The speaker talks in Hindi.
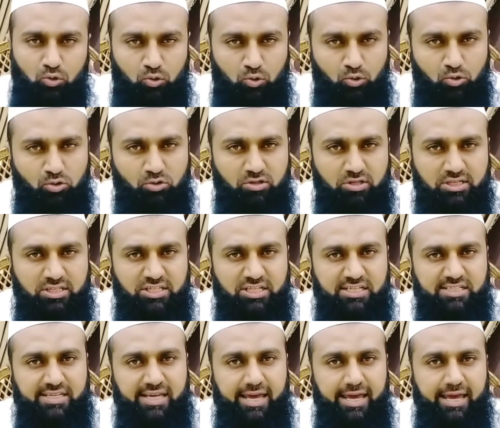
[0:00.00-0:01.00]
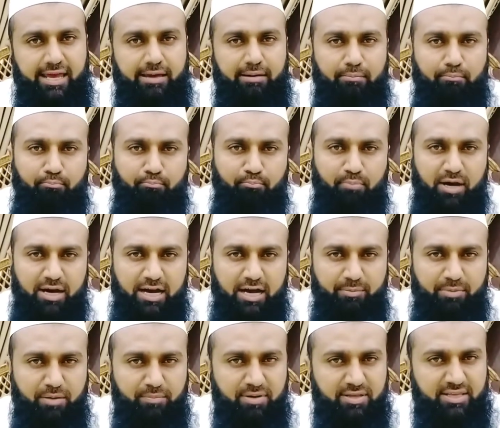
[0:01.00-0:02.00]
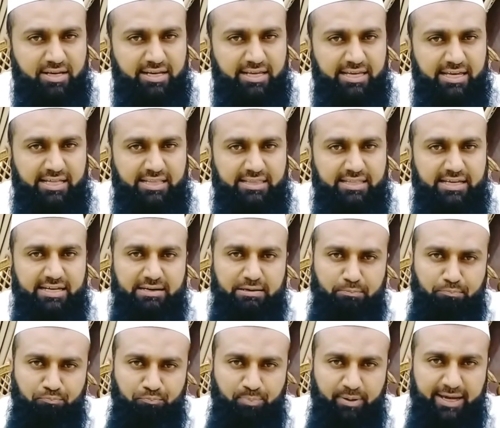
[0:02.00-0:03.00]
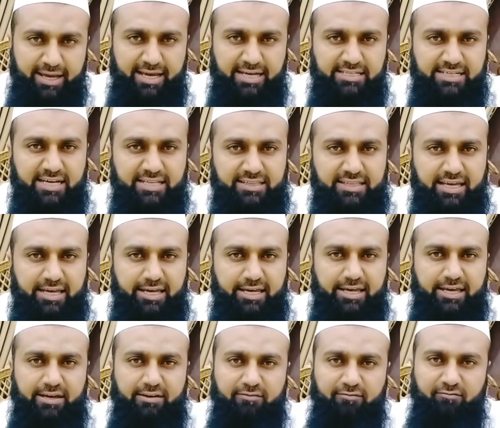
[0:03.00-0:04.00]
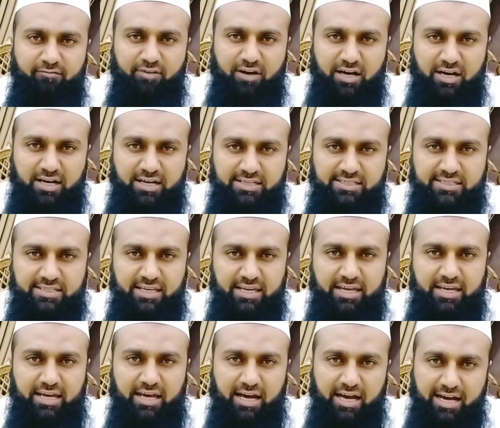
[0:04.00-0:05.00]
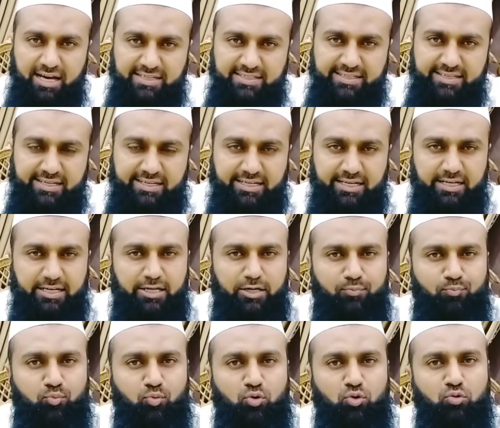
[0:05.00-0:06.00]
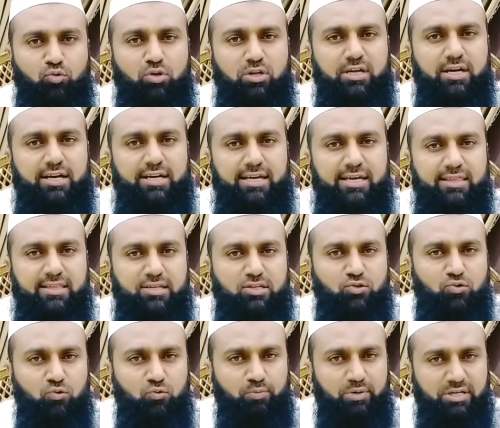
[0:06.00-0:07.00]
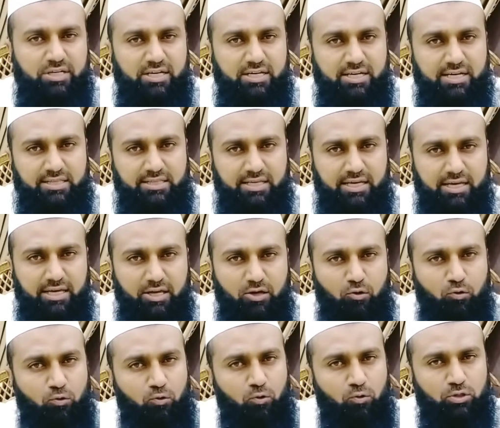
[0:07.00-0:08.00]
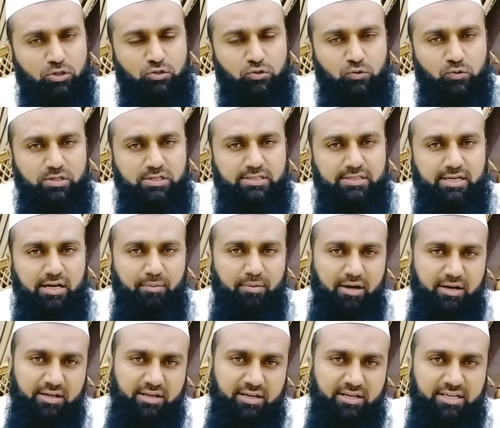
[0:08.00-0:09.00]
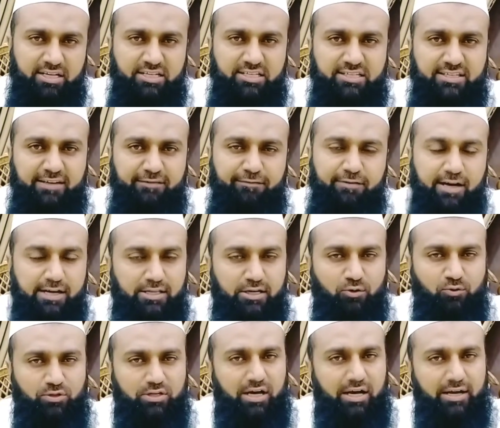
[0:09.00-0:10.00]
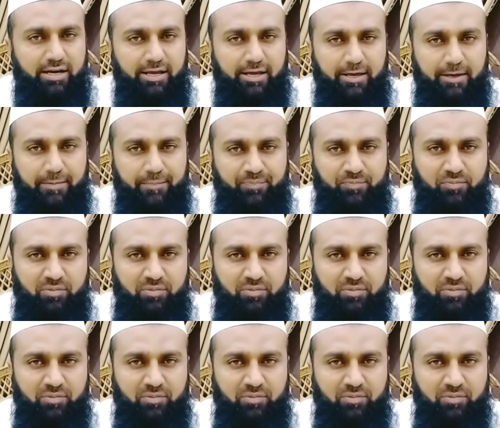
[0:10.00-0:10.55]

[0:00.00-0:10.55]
कुदरती चीज़ है मकाम बदर के अंदर पाया जाता है वहाँ से हासिल करके पूरी दुनिया के अंदर इसको भेजा जाता है और लोग इसको इस्तेमाल करके इससे फ़ायदा उठा रहे हैं